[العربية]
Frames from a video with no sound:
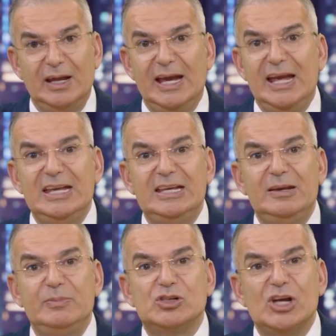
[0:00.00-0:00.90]

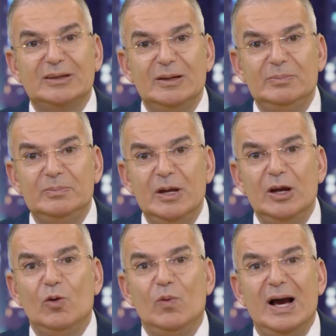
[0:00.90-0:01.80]
هي بشتم
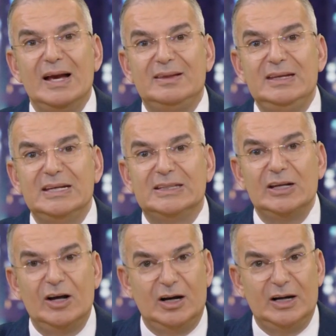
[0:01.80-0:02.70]
واذيه
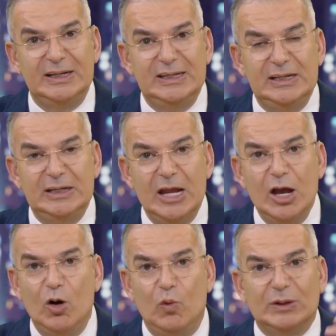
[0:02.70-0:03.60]
الاخرين
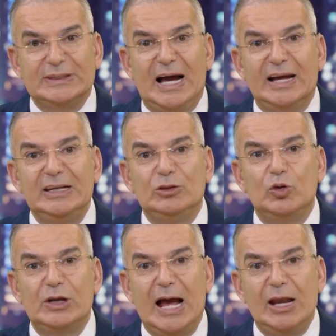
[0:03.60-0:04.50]

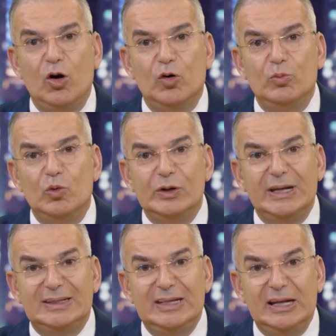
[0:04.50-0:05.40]
وتحريض على امور
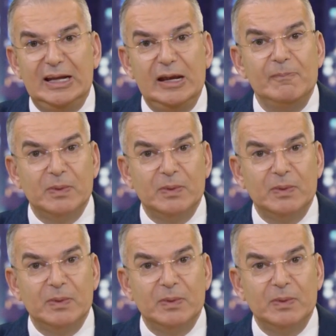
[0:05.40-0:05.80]
كثيره